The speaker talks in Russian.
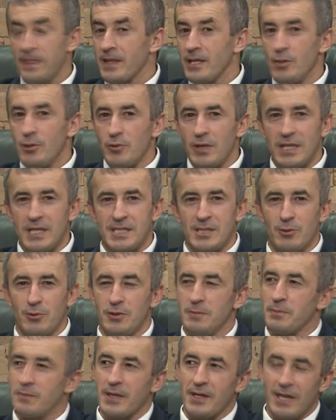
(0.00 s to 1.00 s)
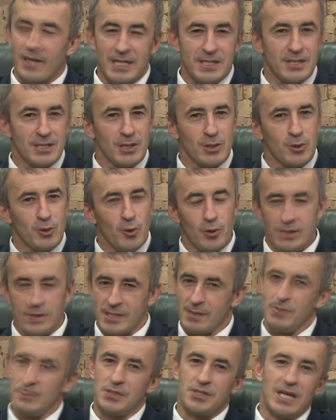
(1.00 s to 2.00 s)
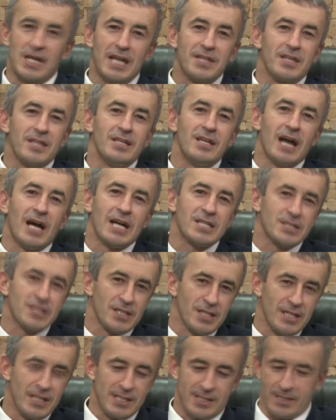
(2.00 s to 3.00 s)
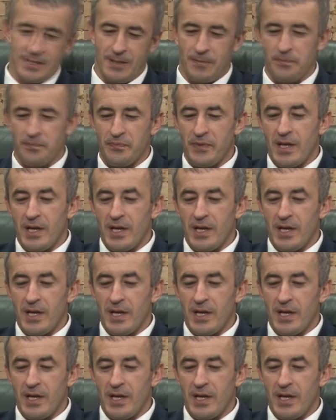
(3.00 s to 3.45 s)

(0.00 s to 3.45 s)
И у нас сегодня прекрасный гость, замечательная актриса